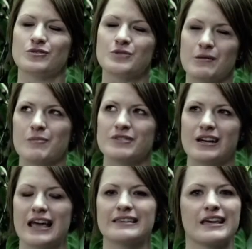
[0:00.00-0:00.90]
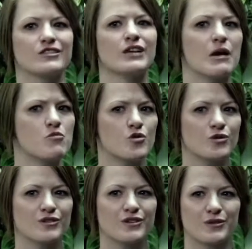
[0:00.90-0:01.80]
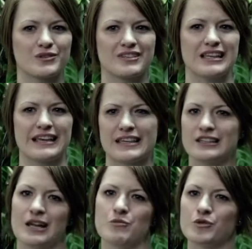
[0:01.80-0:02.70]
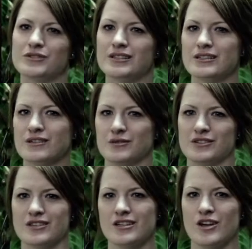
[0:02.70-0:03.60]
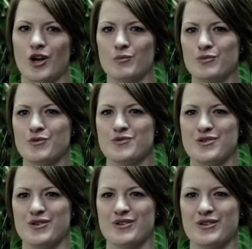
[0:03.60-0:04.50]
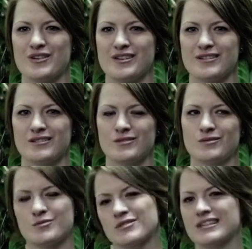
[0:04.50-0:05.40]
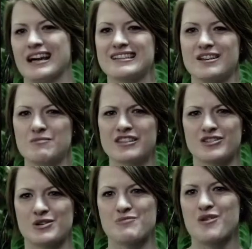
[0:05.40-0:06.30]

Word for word: tout en même temps la quête de l'amour donc et la quête de la beauté donc un peu tout ça de rassembler dans un